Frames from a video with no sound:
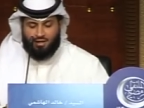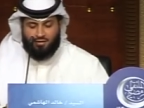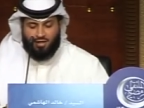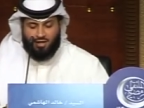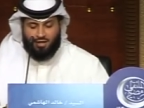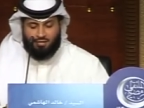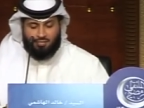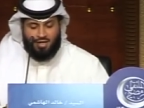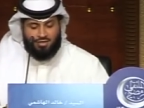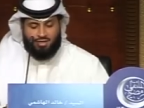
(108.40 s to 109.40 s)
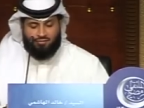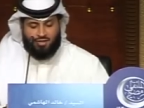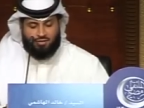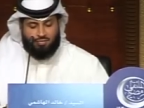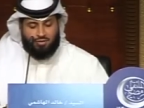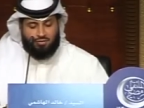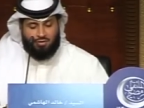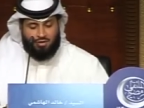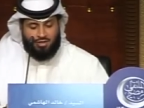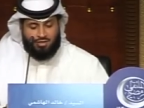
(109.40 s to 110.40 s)
إذا ما صفت من
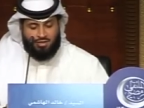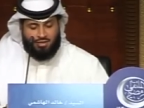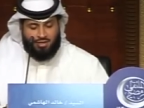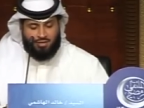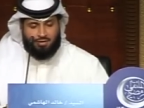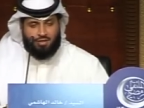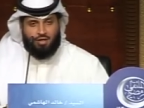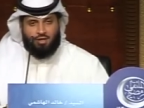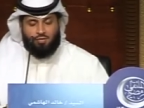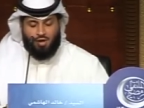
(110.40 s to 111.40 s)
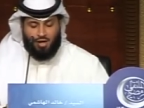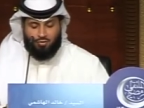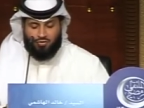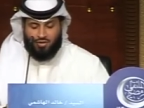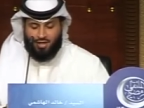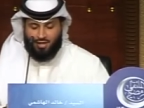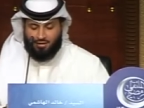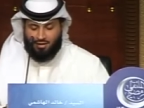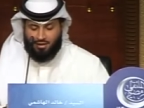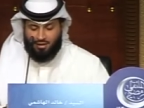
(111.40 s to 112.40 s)
كل شرك
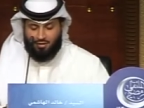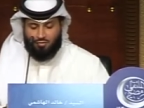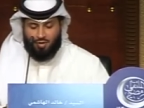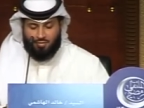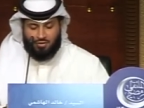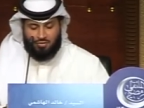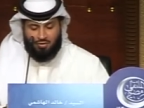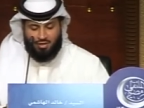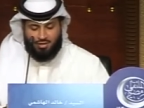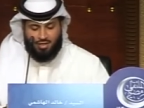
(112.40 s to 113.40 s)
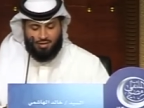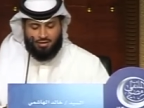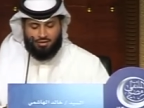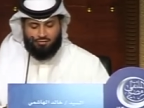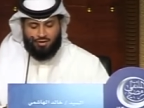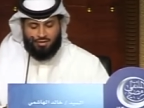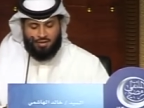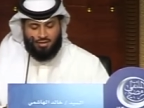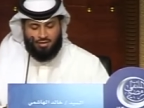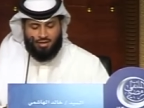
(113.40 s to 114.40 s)
وأوثان ومن كل شر في
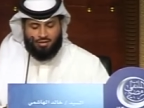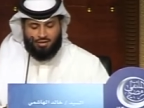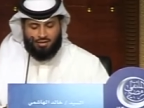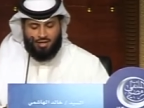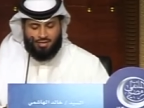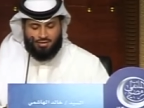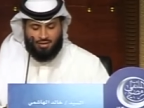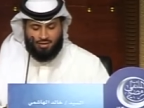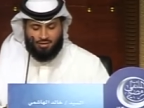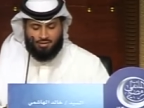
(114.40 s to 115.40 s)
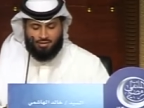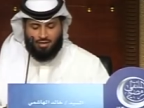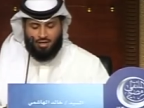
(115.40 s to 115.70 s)
البرية نازل